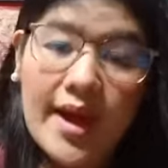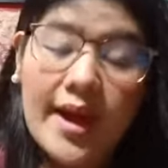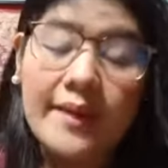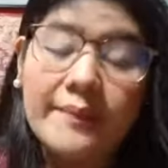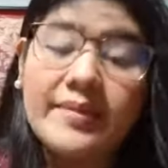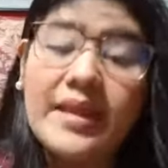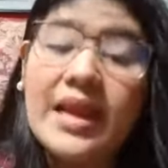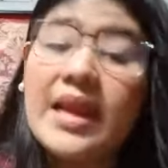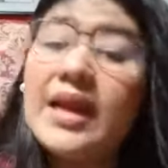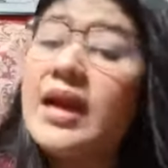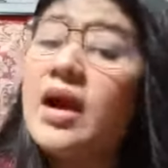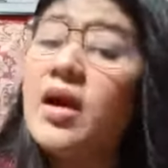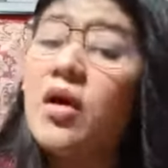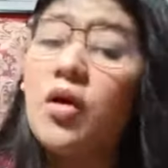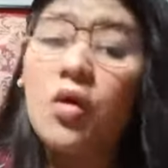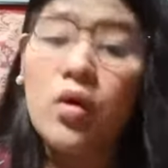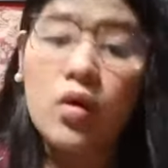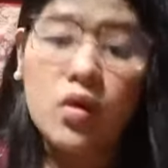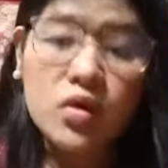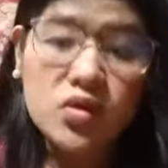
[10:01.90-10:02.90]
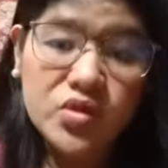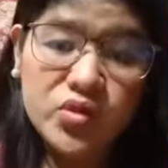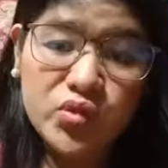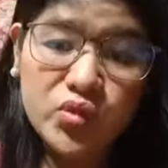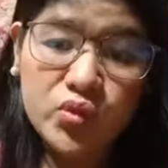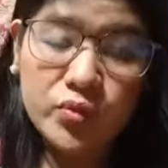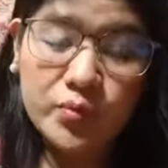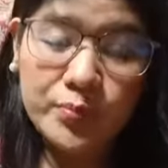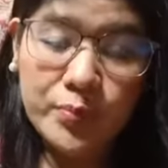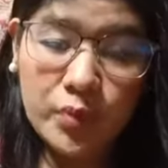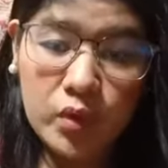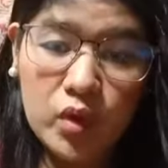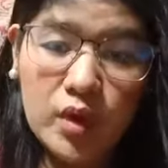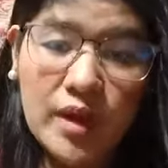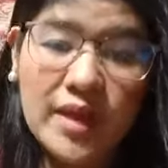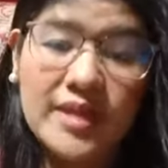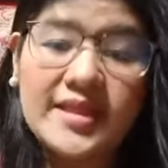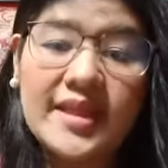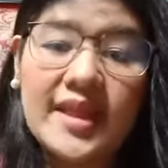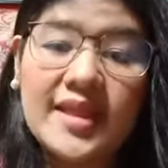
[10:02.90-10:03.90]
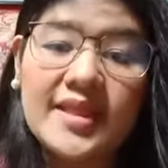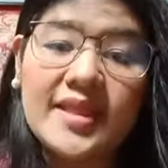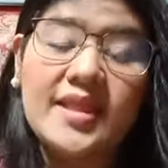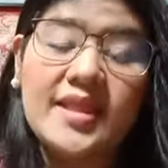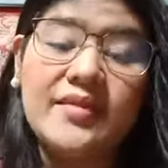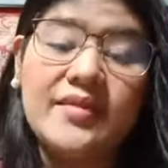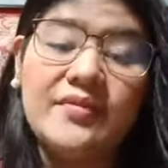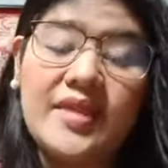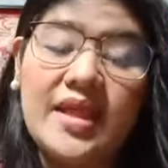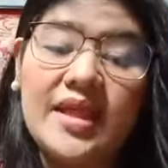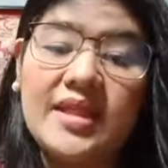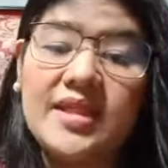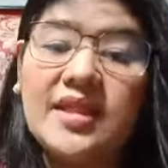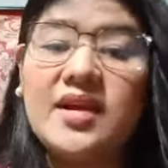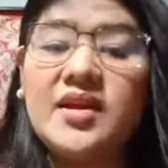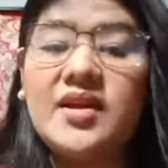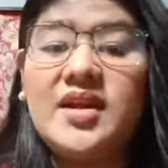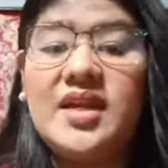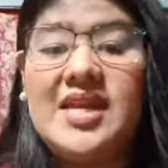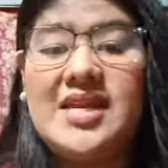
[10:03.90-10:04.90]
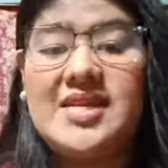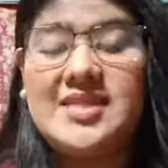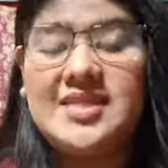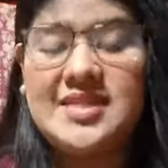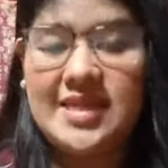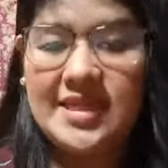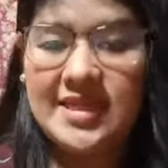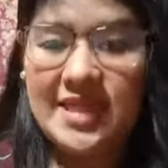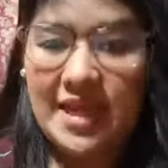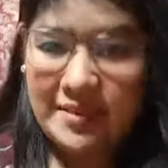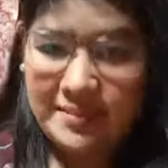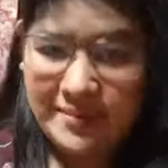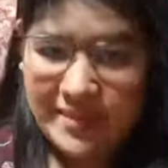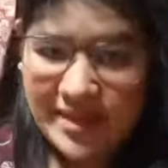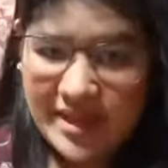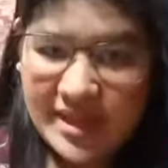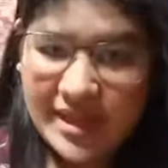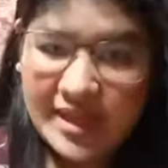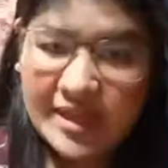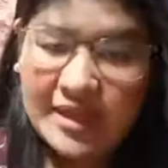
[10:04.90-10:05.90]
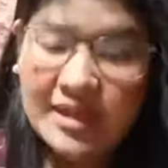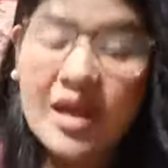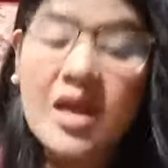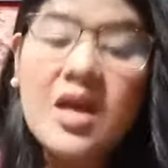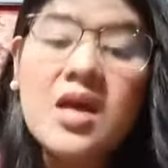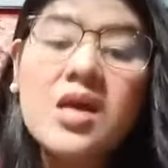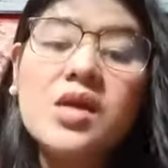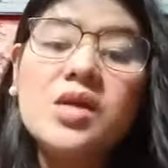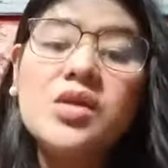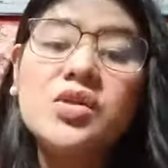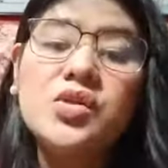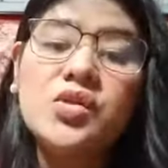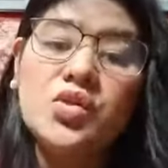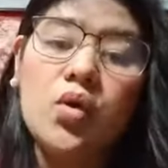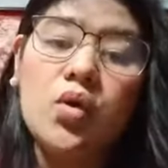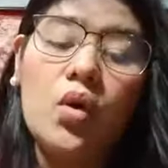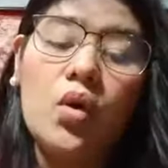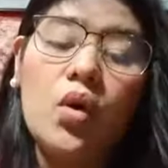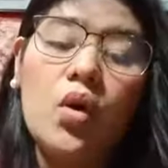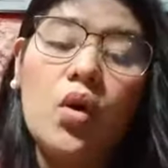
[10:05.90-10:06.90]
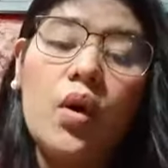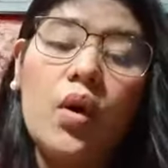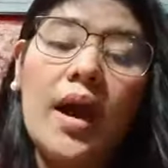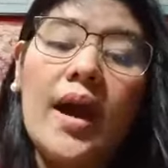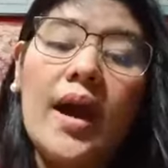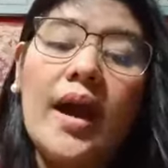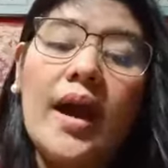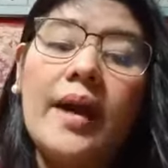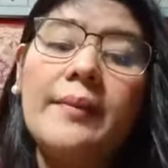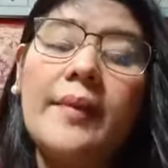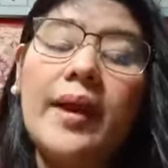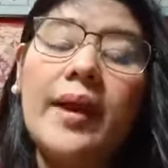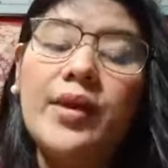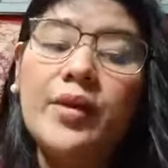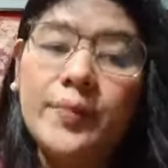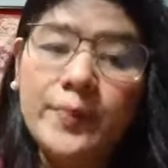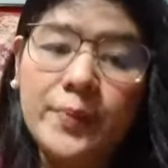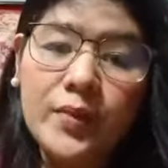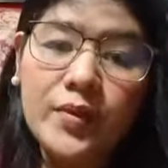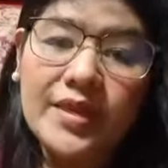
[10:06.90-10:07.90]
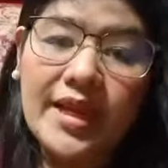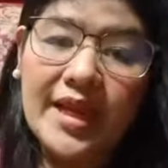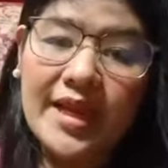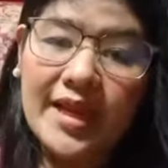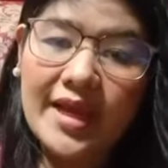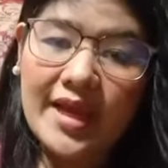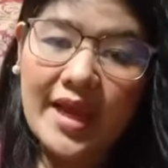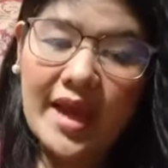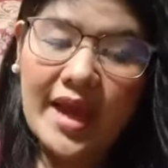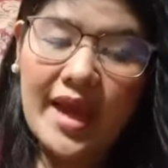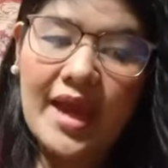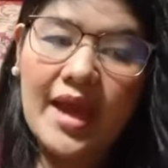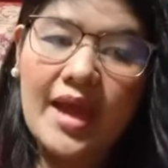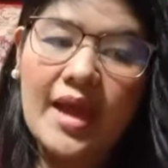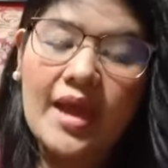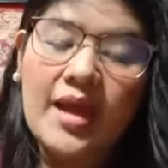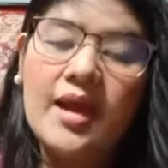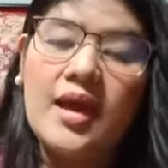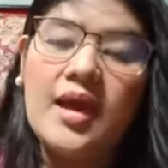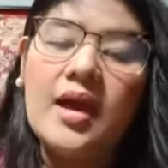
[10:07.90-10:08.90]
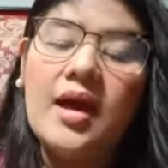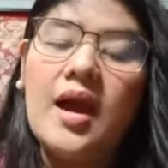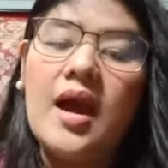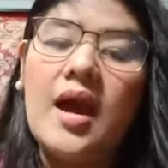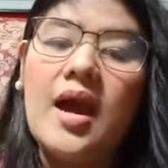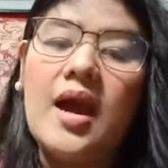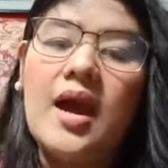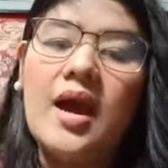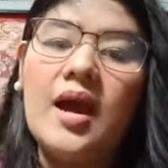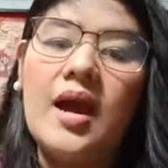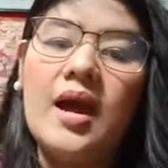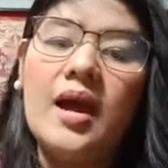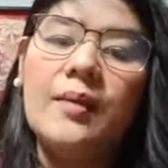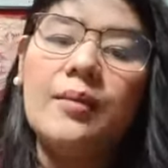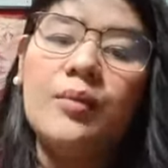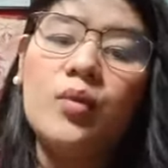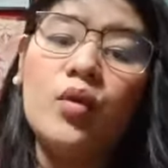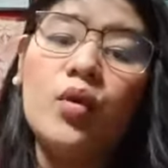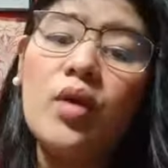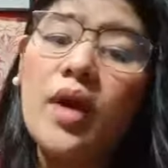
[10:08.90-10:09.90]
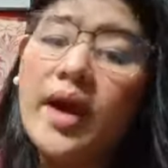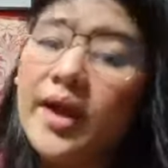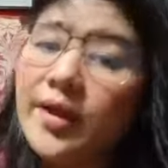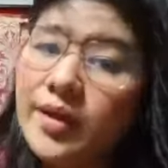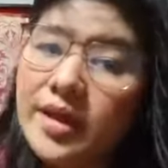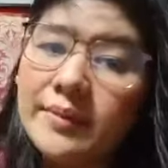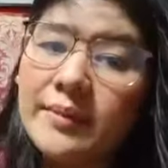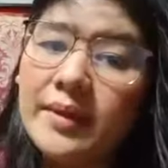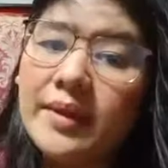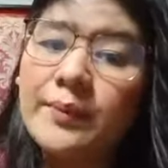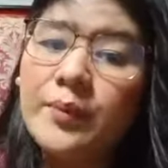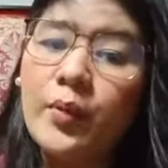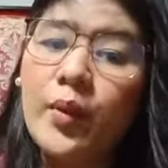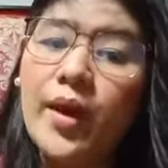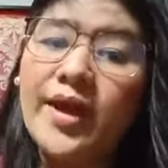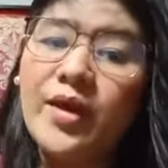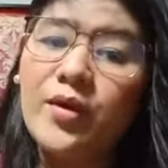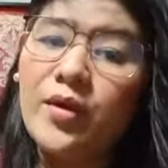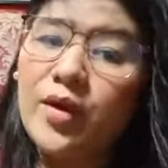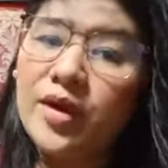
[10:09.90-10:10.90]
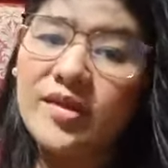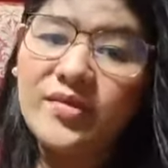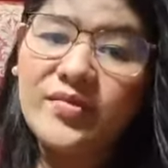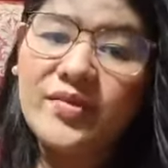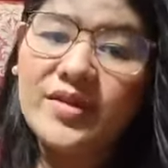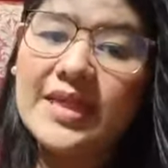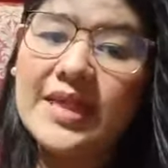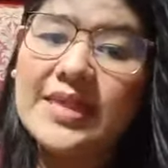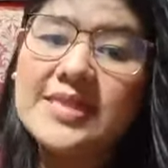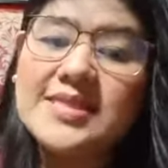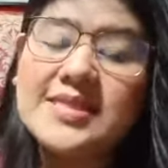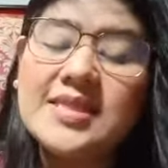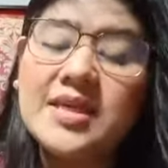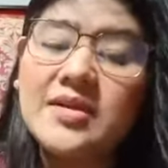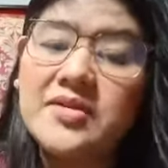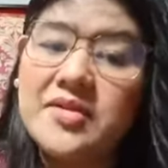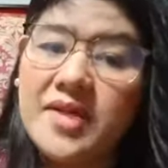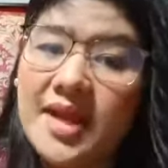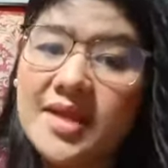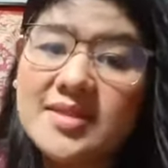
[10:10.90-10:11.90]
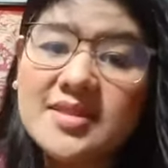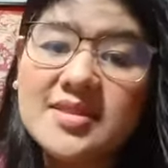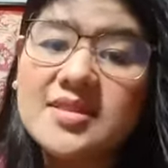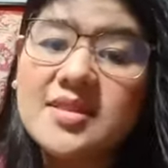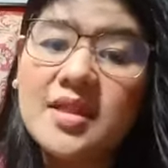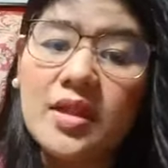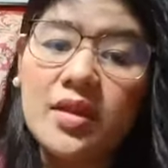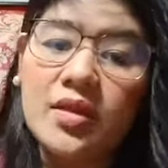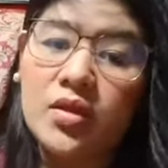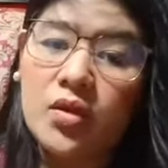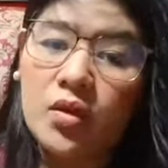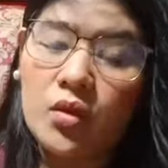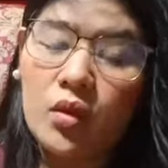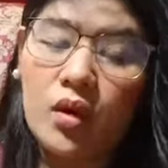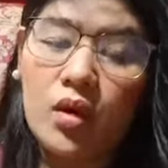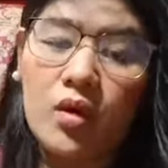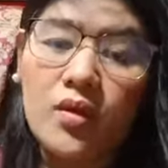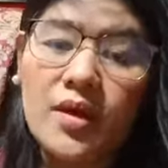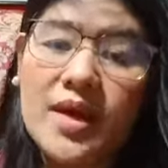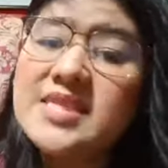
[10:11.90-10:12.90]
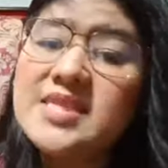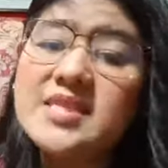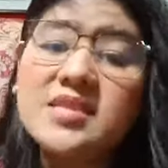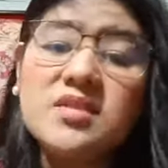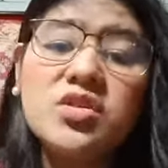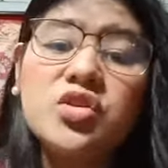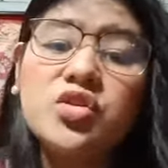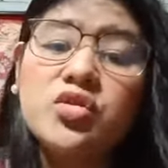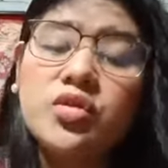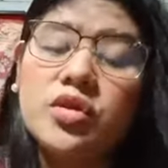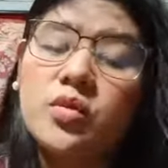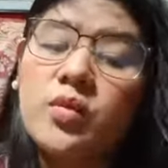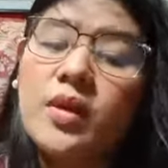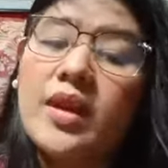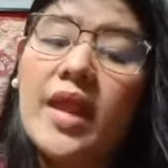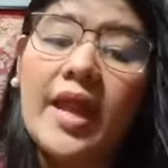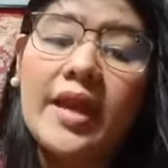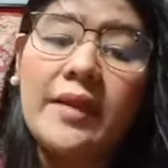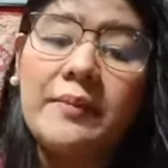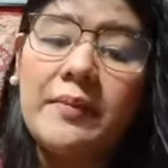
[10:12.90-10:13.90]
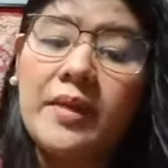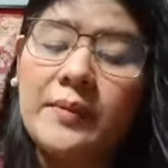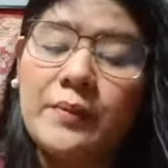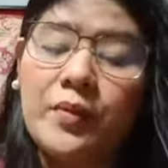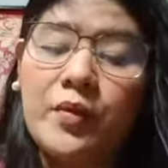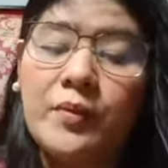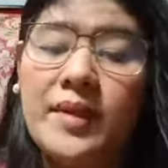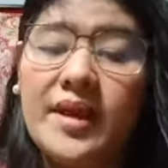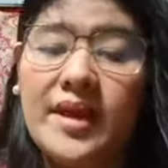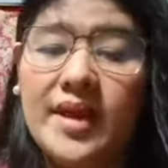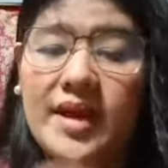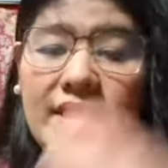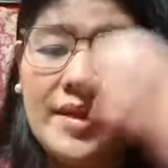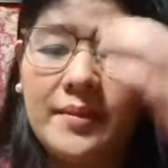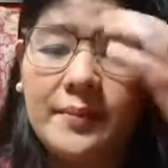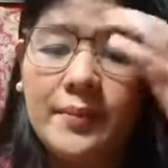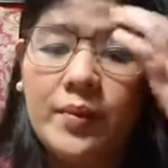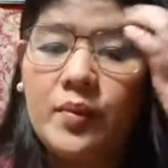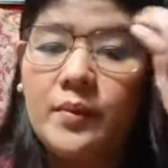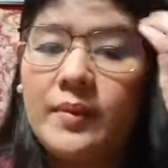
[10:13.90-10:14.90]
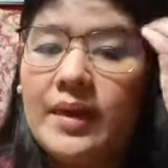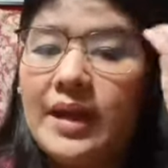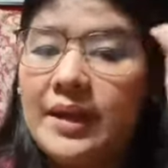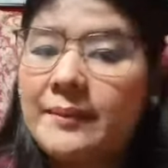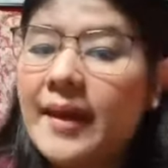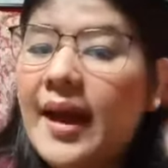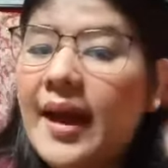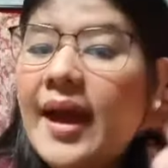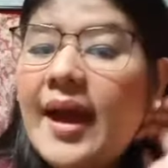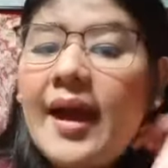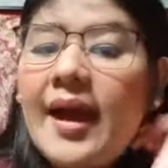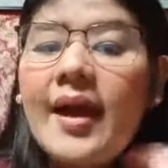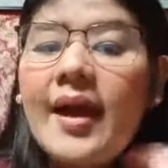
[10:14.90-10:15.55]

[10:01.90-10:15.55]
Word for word: talagang August 2 po ang tentative date ng releasing namin. So, um, ayun po talaga. Um, kung kayo naman po ay confident sa grades ninyo, rest assured, wala naman po magiging problema.